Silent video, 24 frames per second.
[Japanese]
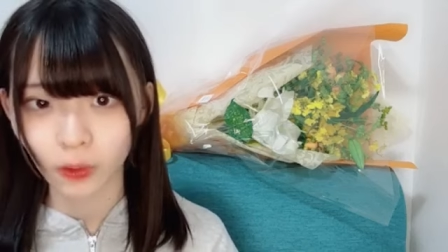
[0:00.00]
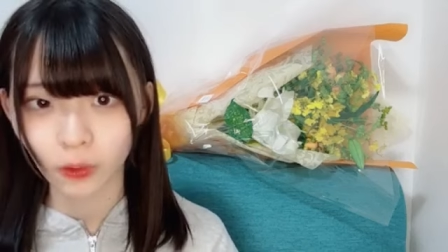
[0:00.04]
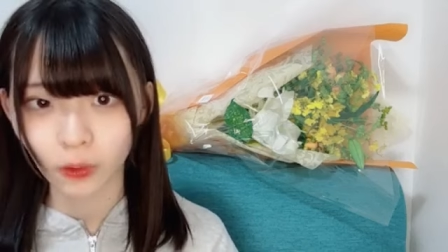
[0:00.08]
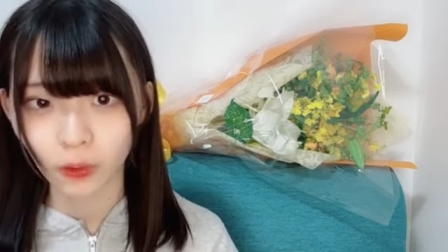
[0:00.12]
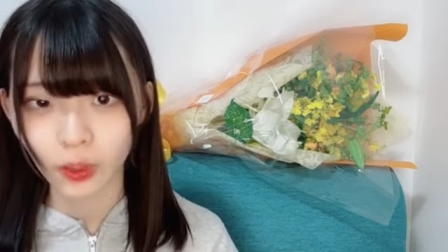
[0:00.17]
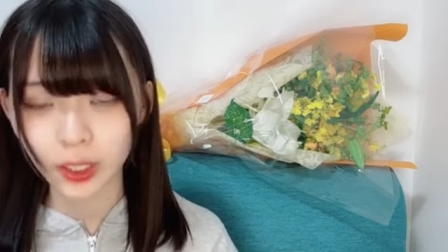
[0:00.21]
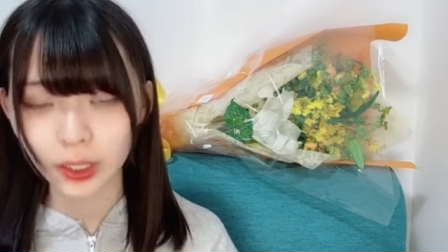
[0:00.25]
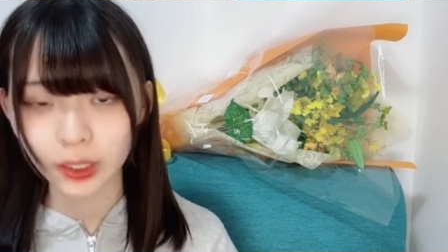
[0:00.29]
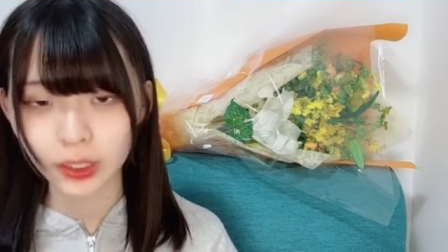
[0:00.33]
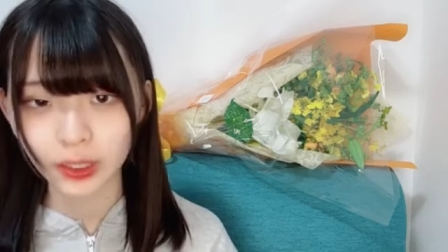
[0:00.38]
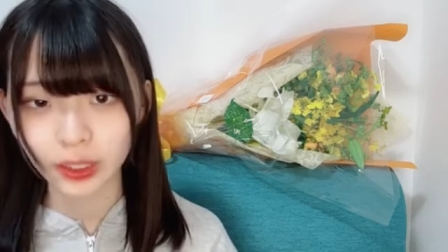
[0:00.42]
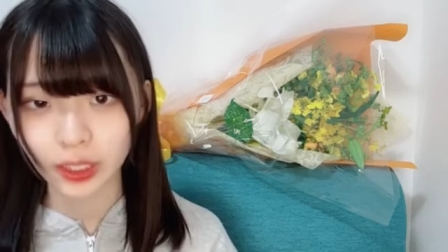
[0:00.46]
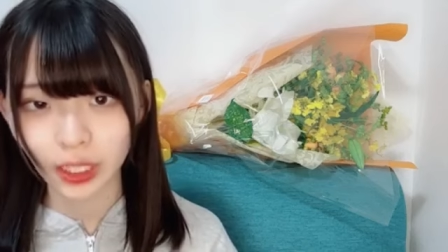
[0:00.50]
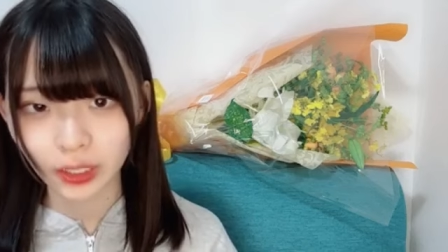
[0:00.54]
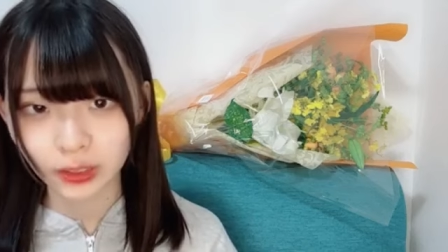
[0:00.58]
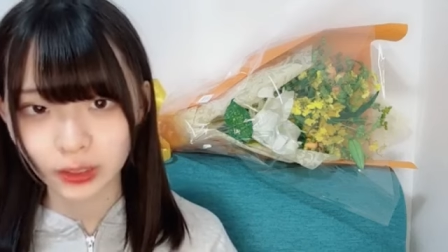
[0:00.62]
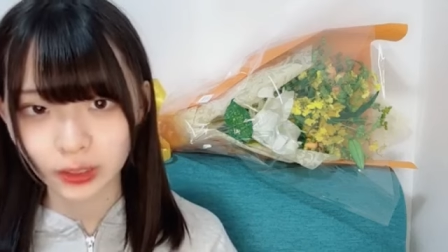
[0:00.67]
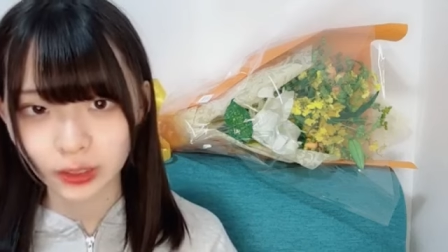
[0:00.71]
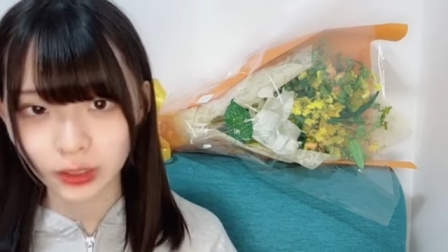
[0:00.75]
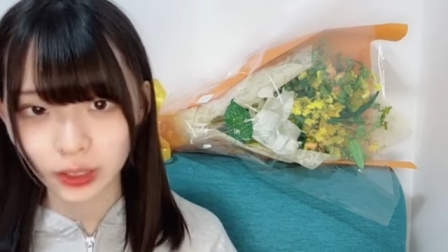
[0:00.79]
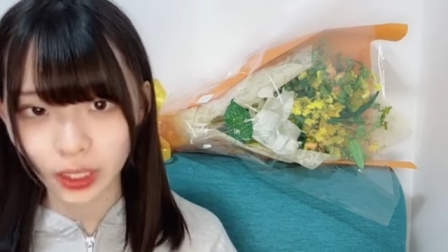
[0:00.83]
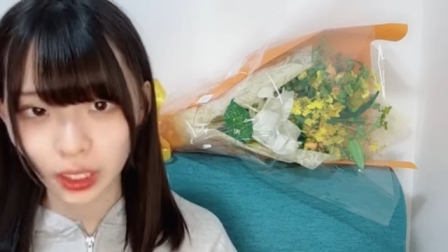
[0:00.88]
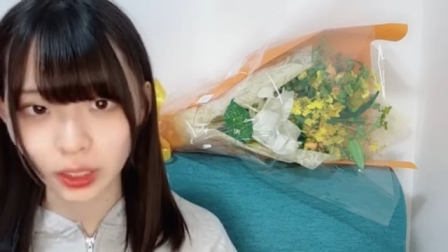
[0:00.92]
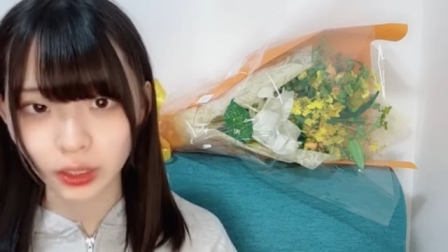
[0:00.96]

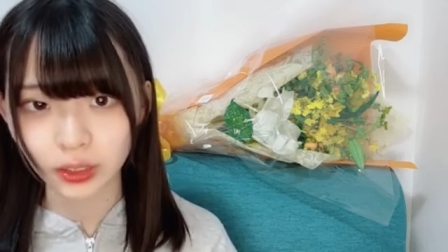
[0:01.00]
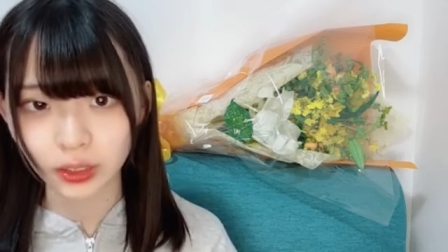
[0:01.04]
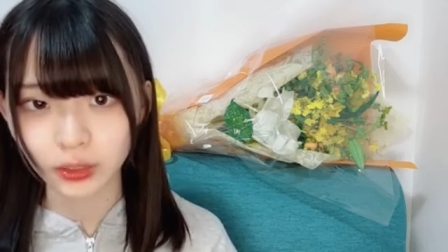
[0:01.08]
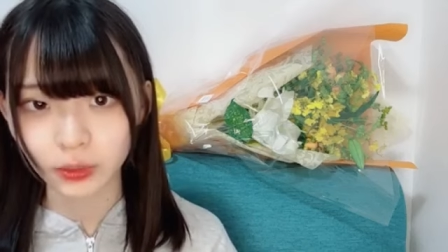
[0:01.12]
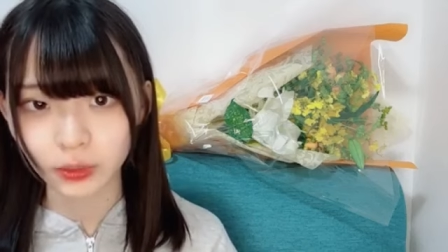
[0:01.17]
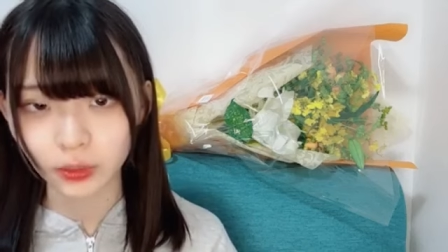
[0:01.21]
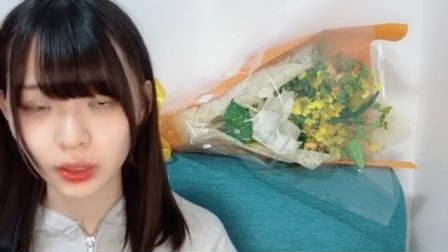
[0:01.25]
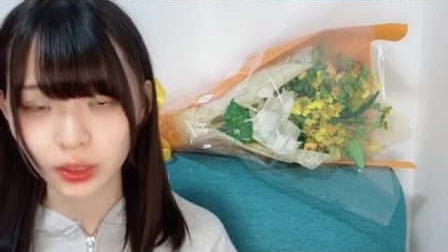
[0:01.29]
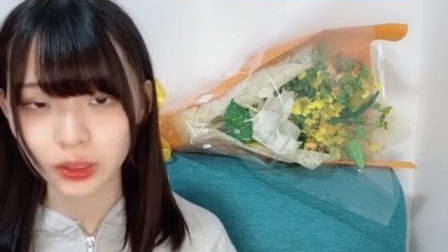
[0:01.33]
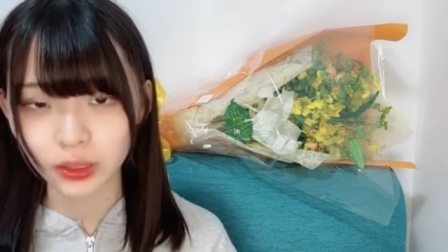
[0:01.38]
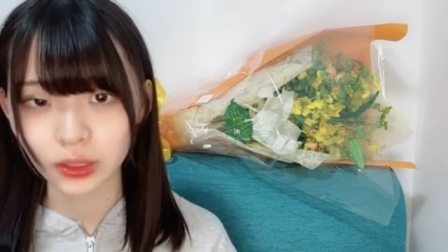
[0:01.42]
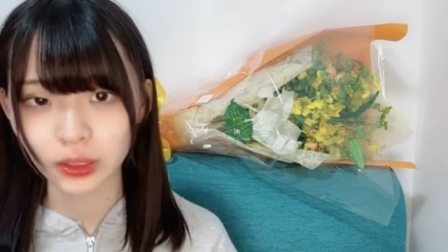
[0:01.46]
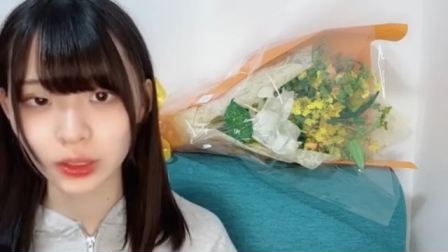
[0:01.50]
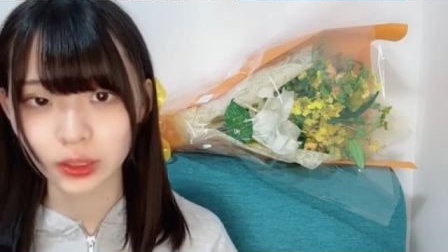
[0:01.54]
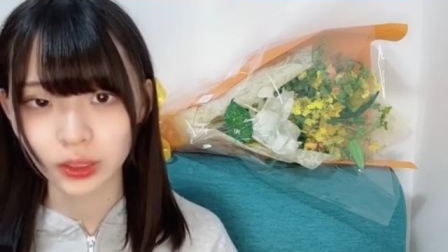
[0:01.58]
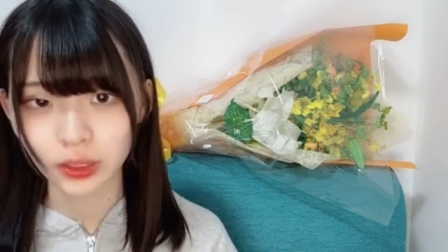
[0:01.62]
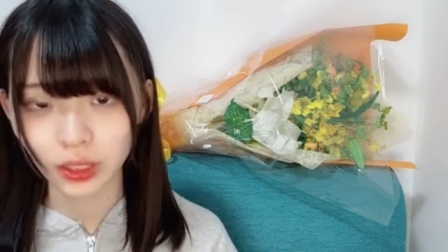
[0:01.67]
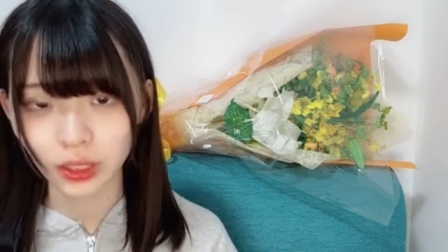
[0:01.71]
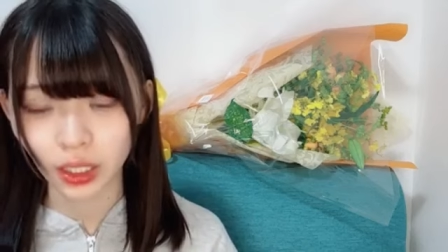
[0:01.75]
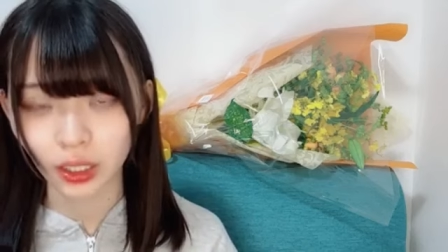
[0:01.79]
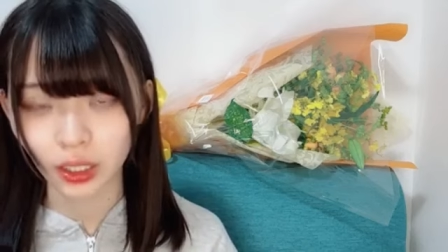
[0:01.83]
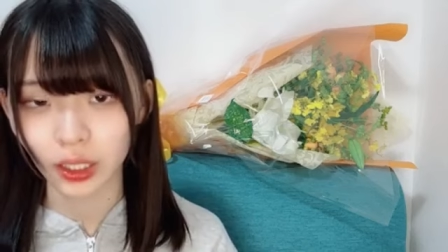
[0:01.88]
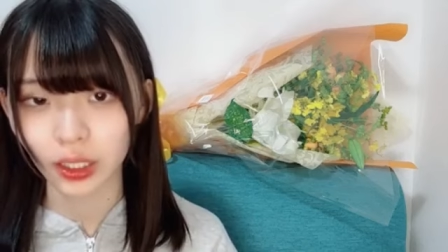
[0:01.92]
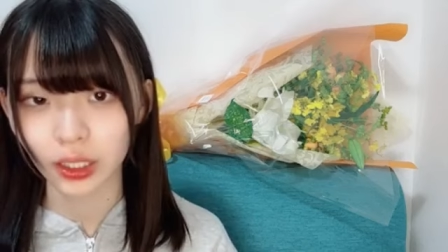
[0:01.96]
ワンタンさんマルス
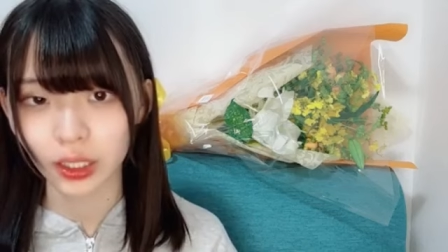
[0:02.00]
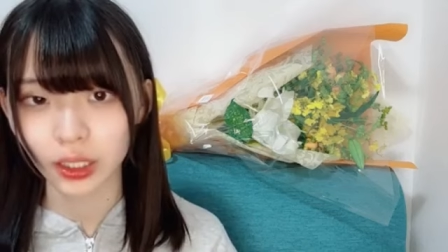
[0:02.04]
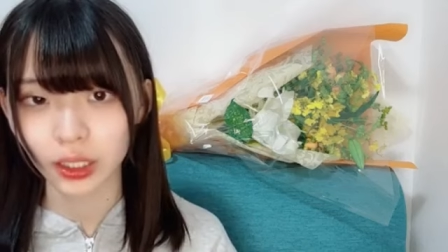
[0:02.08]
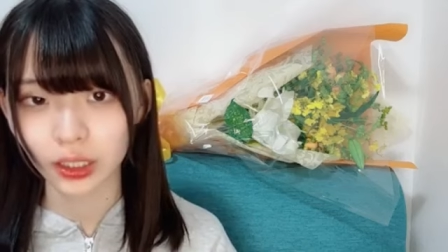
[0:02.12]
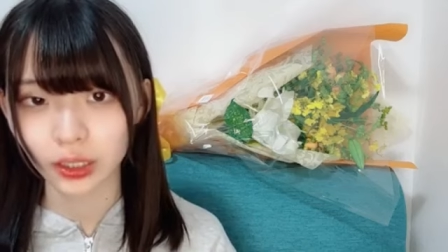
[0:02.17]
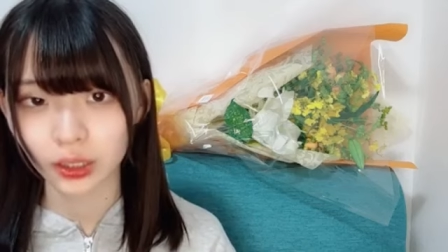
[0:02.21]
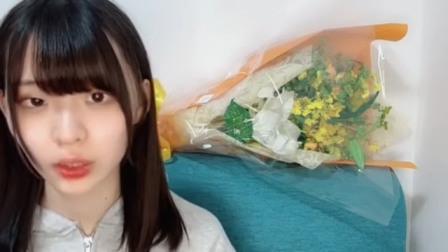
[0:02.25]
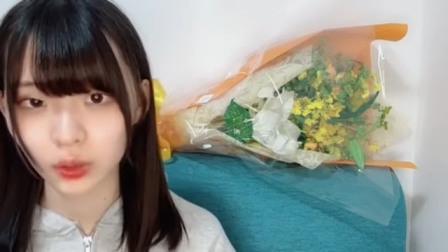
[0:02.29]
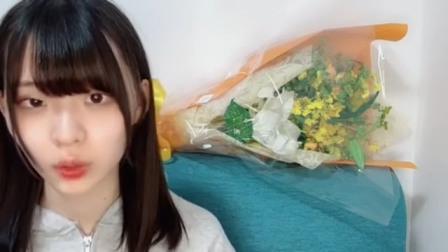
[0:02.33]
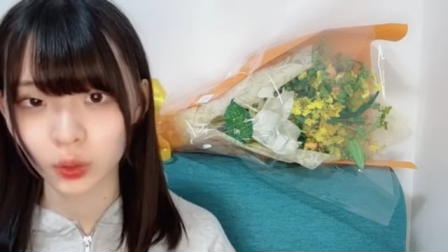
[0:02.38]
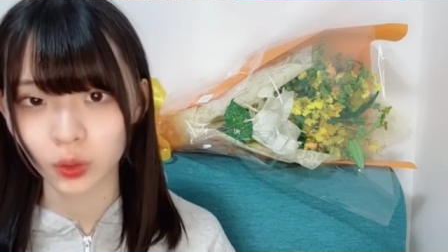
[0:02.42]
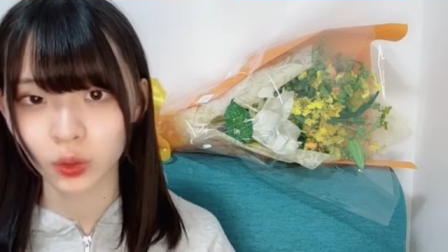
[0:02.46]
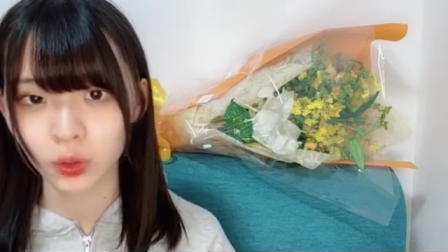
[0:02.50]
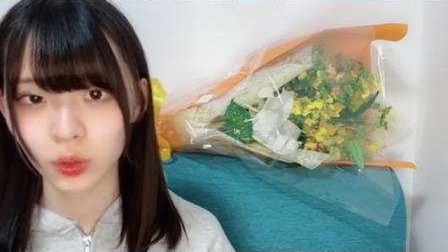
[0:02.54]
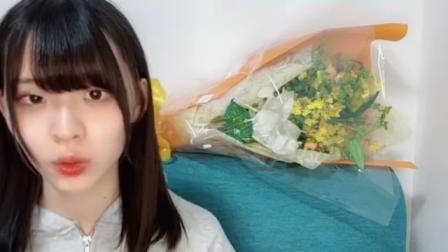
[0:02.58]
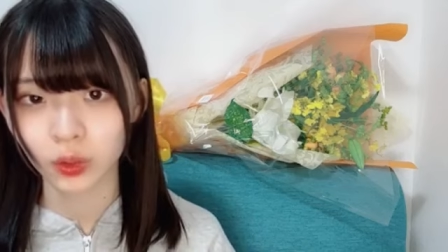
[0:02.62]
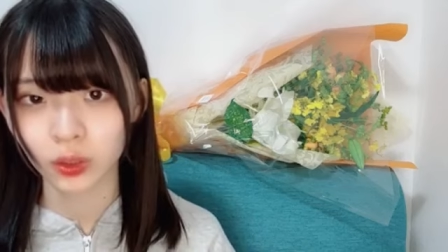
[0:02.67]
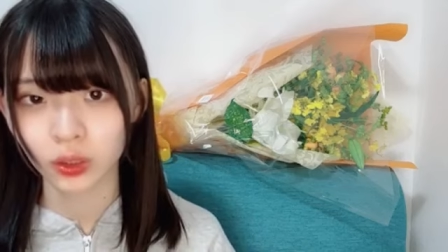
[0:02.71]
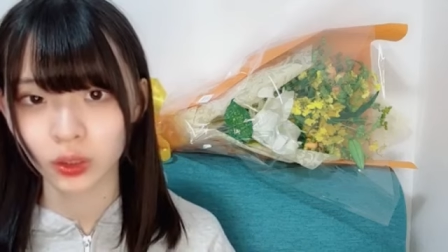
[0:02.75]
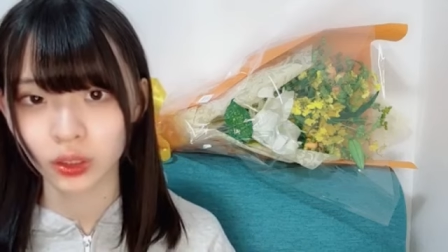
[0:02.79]
さんありがとう